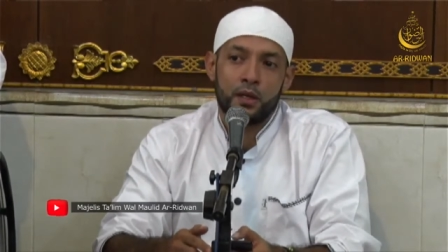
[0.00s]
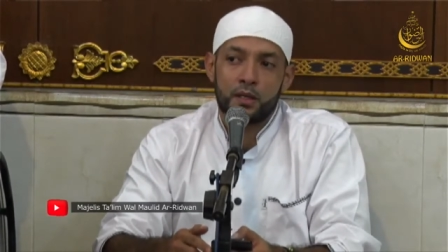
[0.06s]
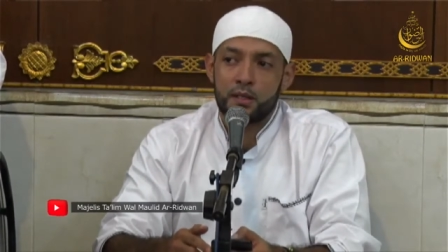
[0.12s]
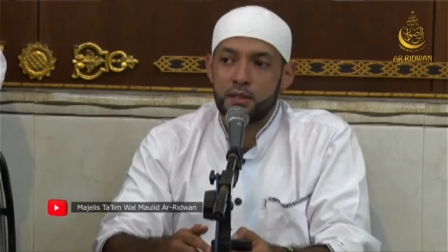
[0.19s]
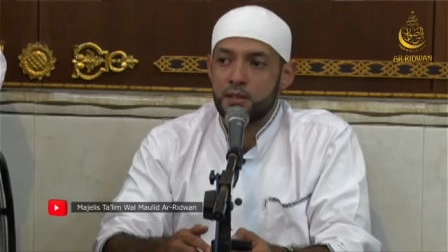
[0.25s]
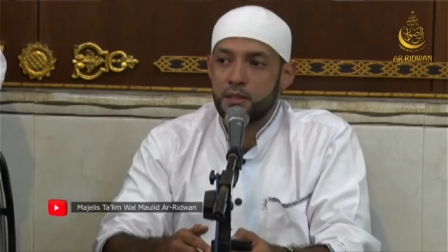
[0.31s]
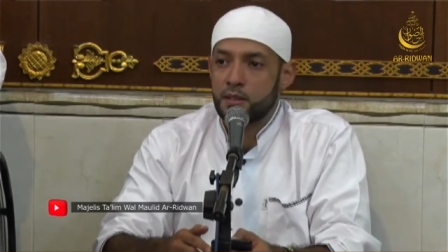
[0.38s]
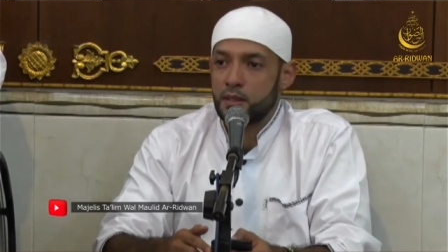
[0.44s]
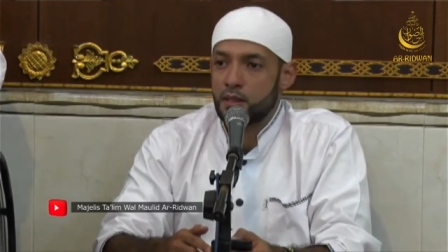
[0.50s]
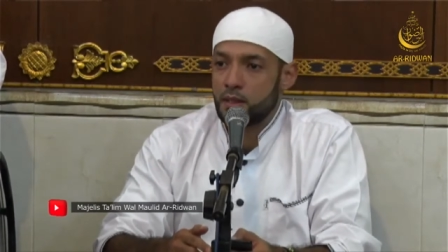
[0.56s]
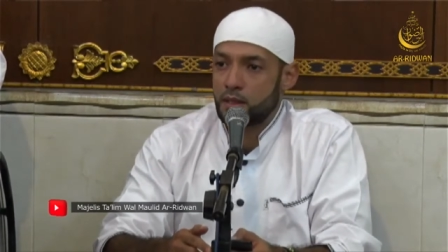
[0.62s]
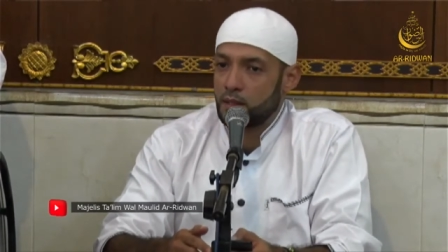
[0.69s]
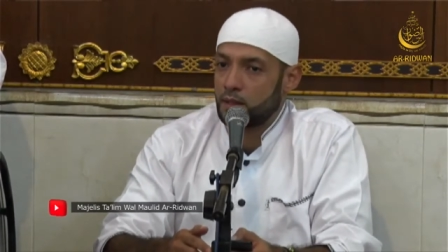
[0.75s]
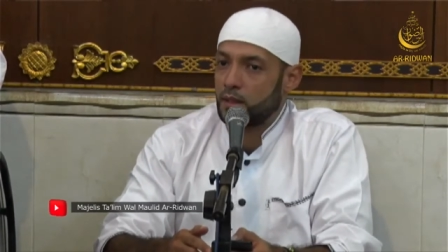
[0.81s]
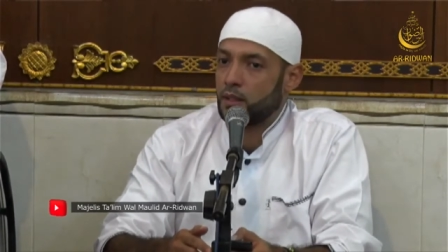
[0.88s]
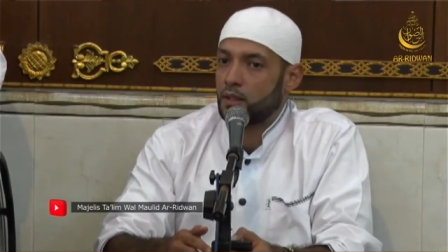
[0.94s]
rizki
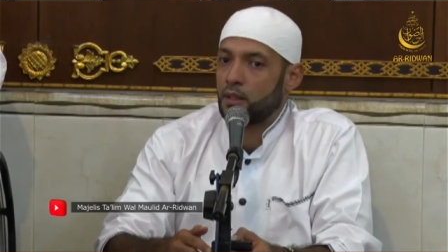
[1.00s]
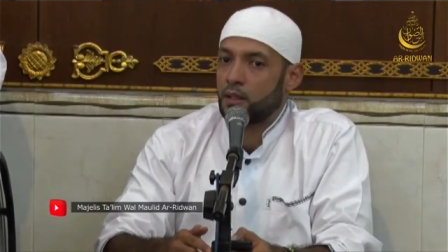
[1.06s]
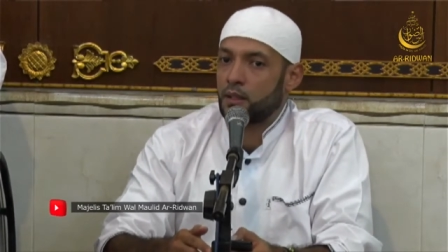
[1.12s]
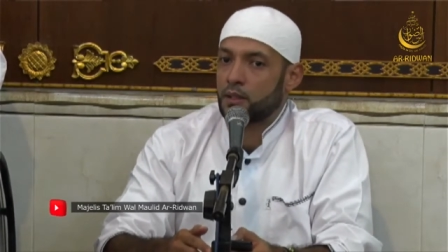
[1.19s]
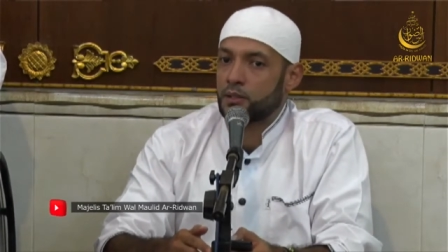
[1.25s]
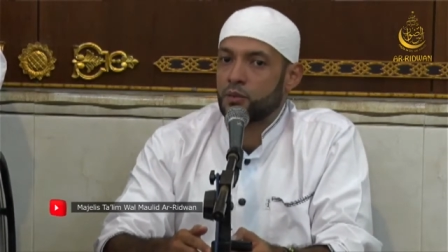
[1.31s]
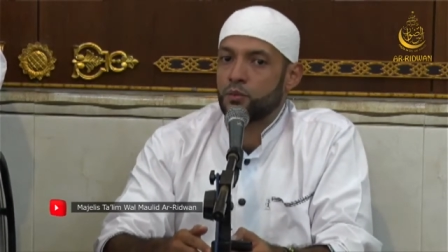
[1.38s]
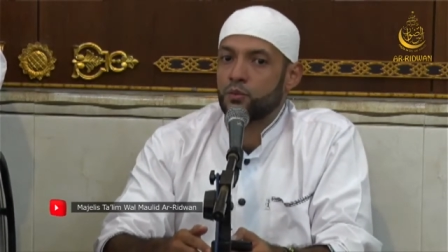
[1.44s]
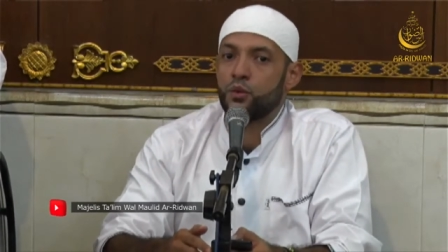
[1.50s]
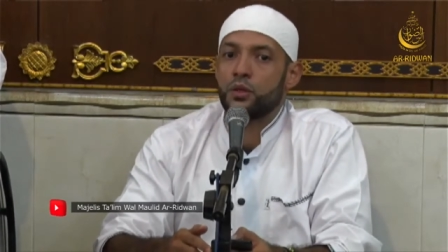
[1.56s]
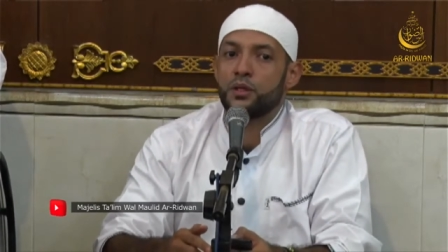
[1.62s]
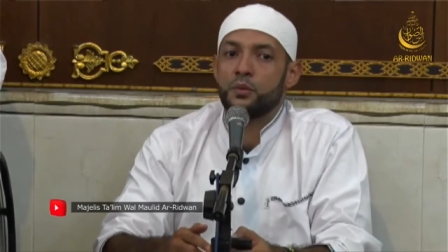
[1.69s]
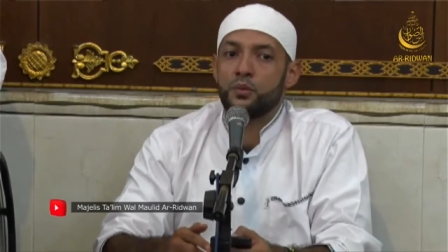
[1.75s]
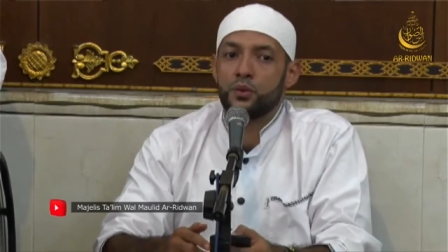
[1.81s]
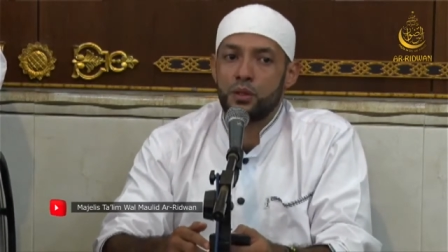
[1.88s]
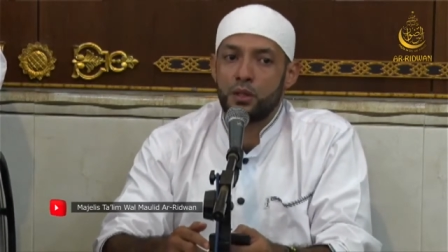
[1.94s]
kita semua
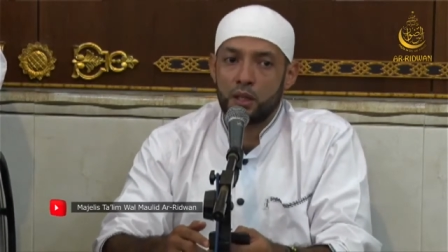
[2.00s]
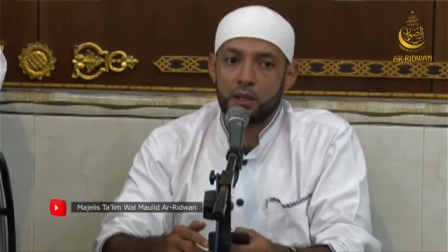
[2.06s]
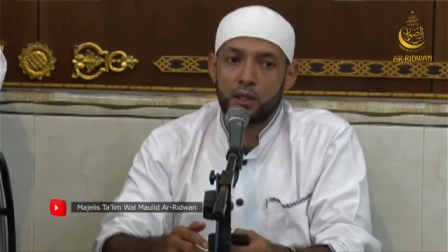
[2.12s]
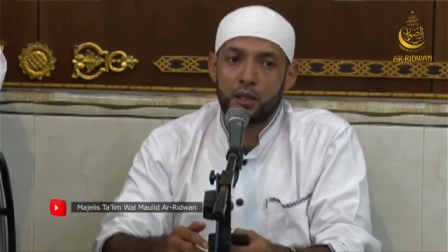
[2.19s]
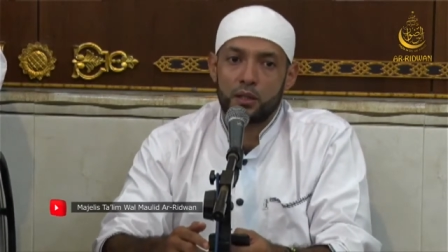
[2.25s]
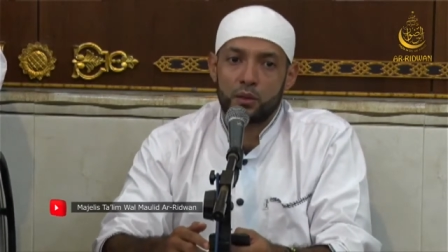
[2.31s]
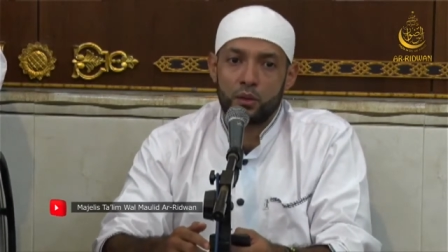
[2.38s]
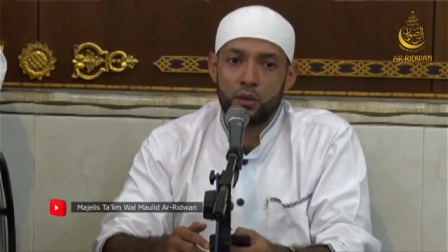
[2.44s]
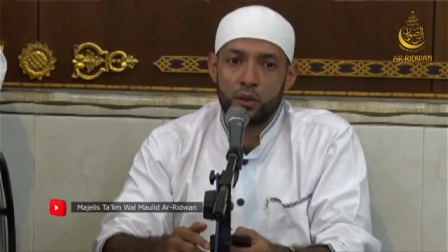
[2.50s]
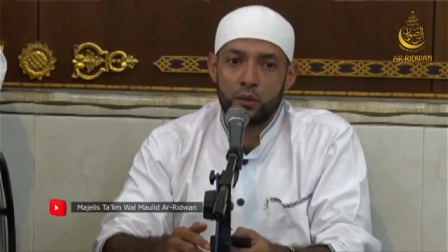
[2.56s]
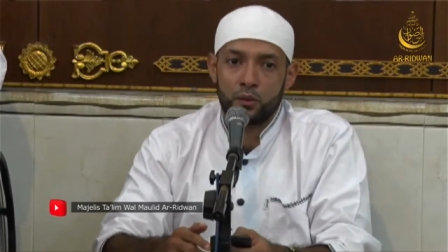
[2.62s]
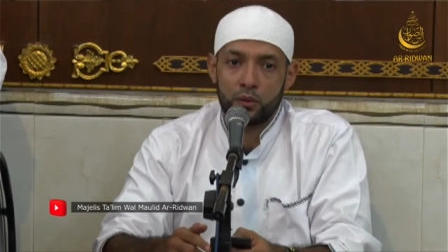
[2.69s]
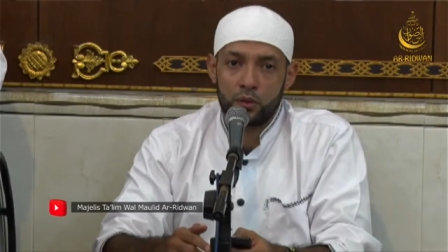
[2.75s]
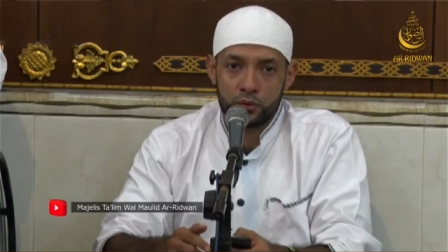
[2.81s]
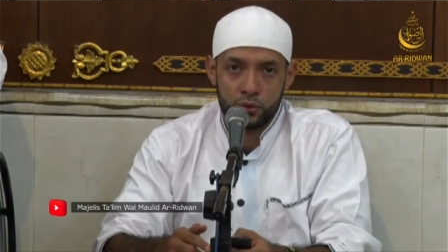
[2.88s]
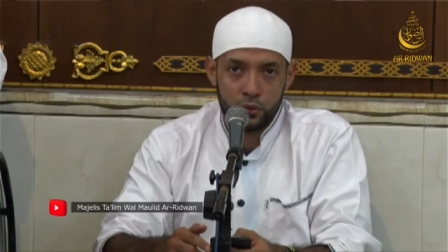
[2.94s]
dimudahkan oleh
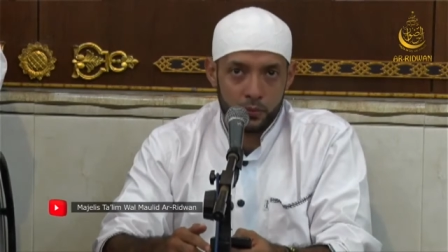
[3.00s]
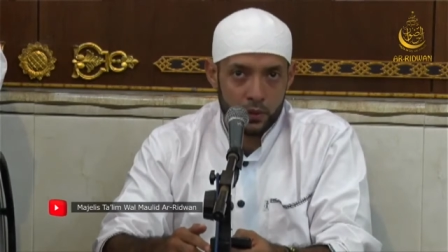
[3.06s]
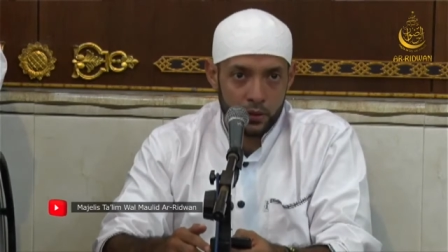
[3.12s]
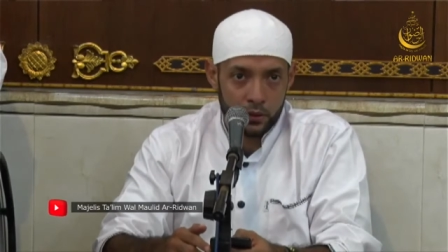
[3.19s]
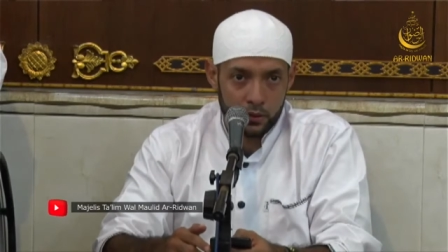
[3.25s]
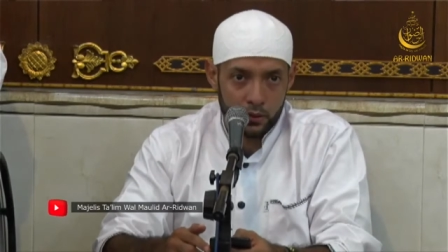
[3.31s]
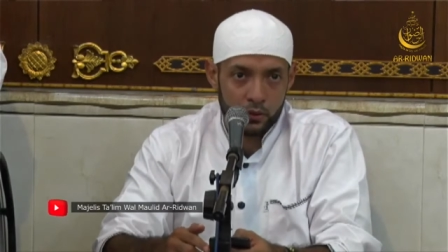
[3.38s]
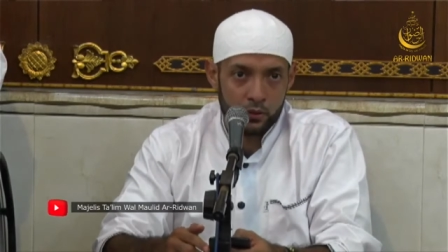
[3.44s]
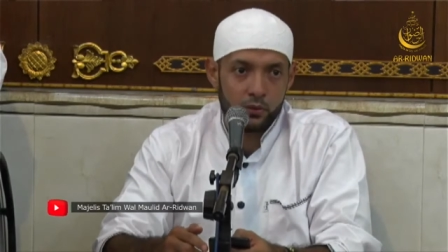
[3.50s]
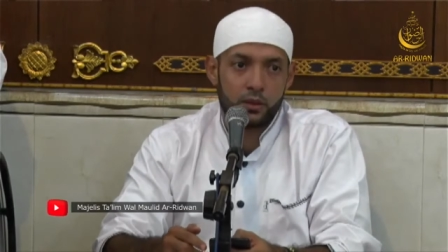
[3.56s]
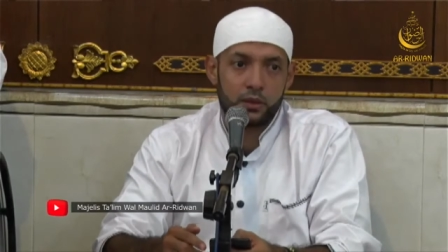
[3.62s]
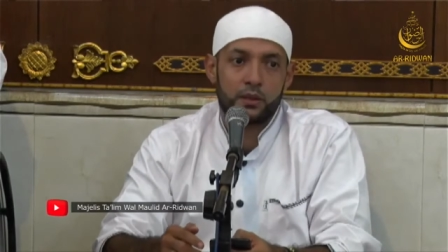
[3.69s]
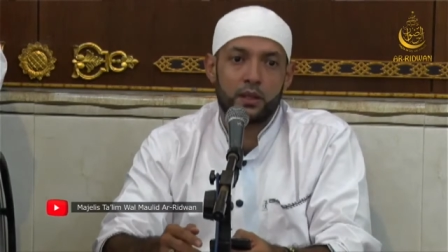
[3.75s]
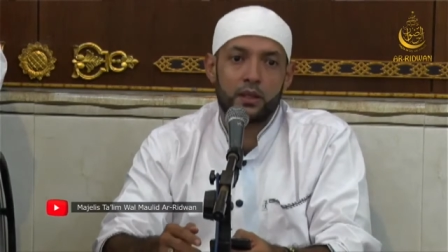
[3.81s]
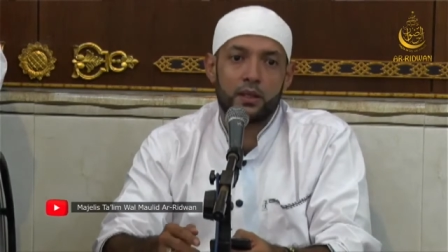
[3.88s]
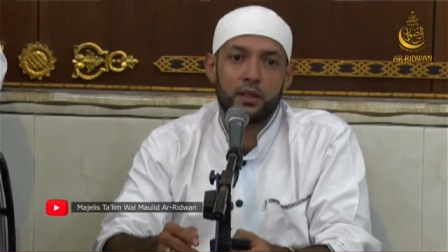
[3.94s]
Allah Subhanahu wa
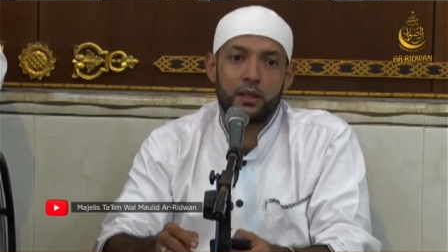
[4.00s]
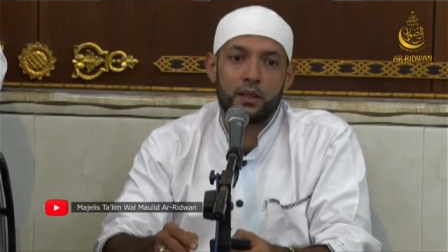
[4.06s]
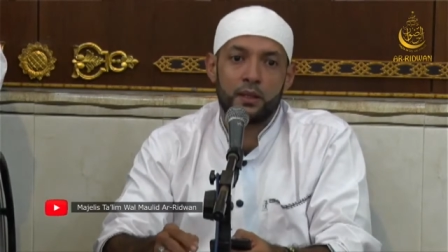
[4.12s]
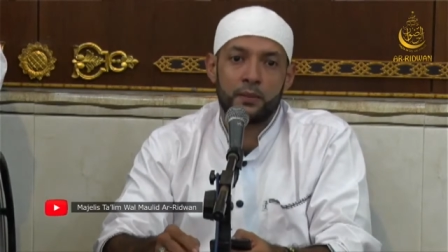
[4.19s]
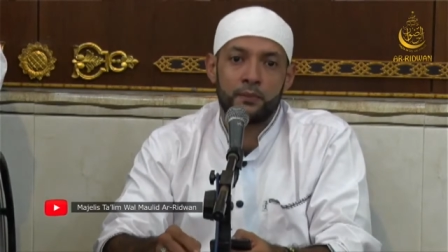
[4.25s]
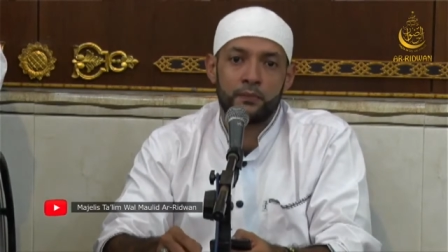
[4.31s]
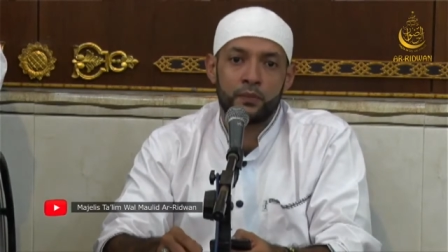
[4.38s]
taala